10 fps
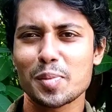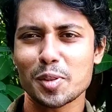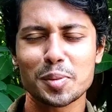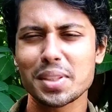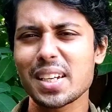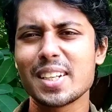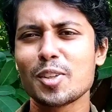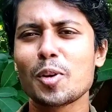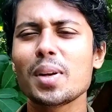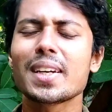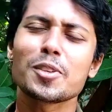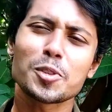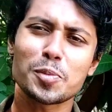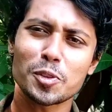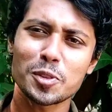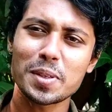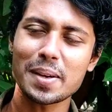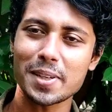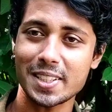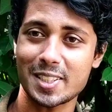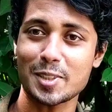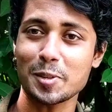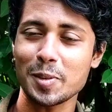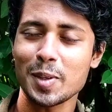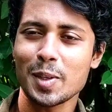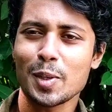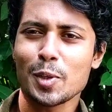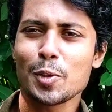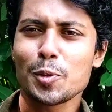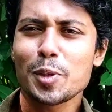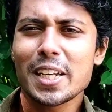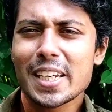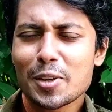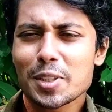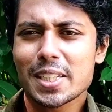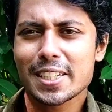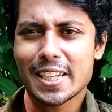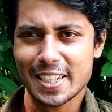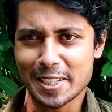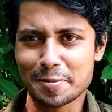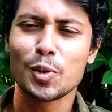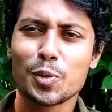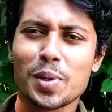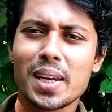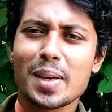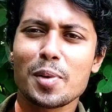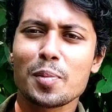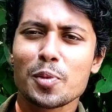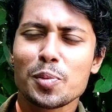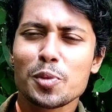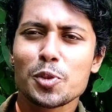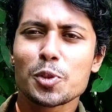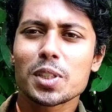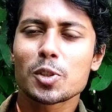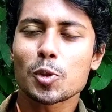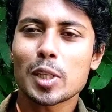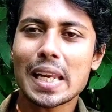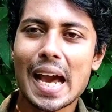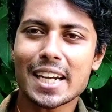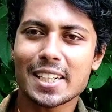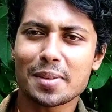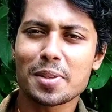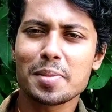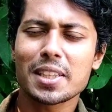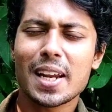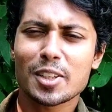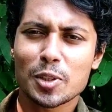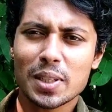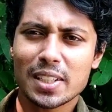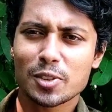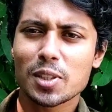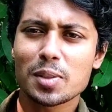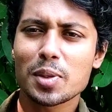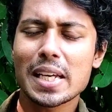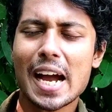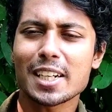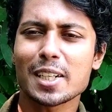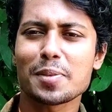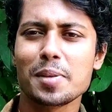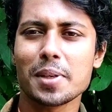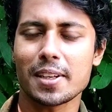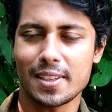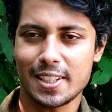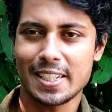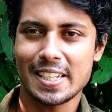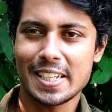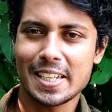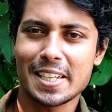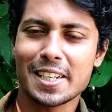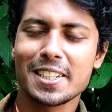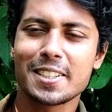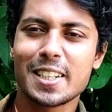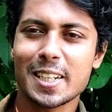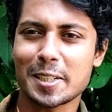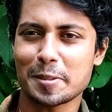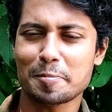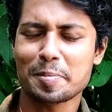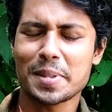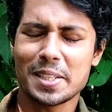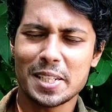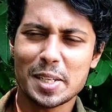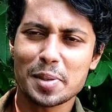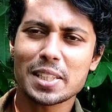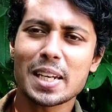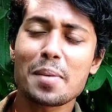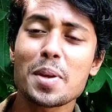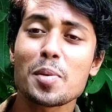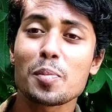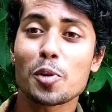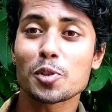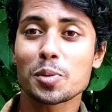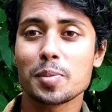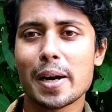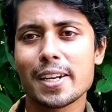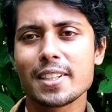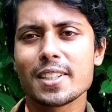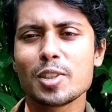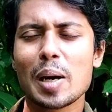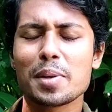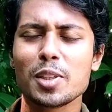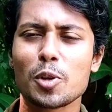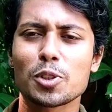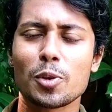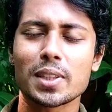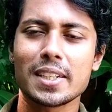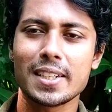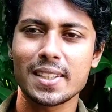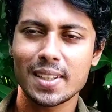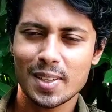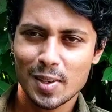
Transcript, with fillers: কিন্তু বক্স অফিস আর হিট হলো না এটাও কিন্তু বক্স অফিসে অ্যাভারেজ ছিল তো এটা হচ্ছে এক্স্যাক্টলি রুবেল এবং মুনমুন জুটির টোটাল আটটা ফিল্মে তারা একসঙ্গে কাজ করেছে এবং এই আটটা ফিল্মের রিলিজ ডেট নির্মাতার নাম এবং বক্স অফিস ভার্ডিক নিয়েছিল আমাদের অথেন্টিক